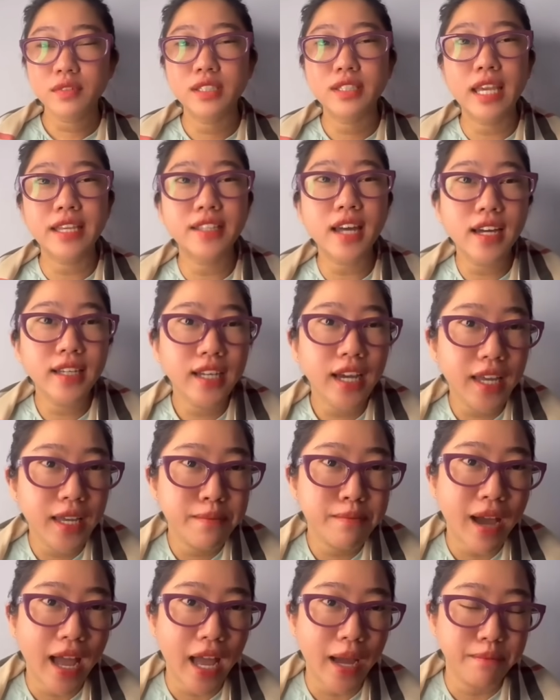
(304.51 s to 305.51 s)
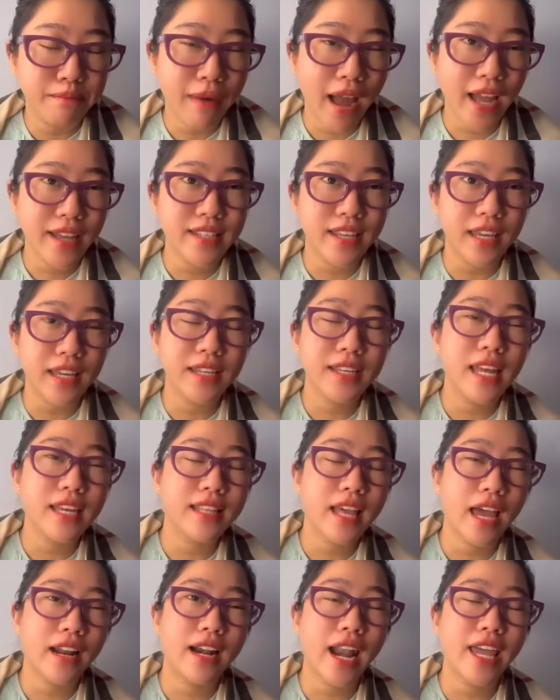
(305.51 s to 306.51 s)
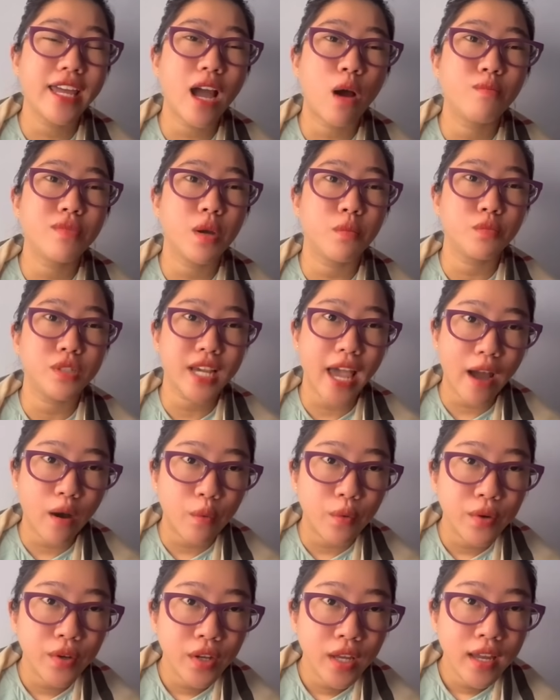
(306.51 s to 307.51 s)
thì tới khi mà má chị đi th- lấy ông chồng sau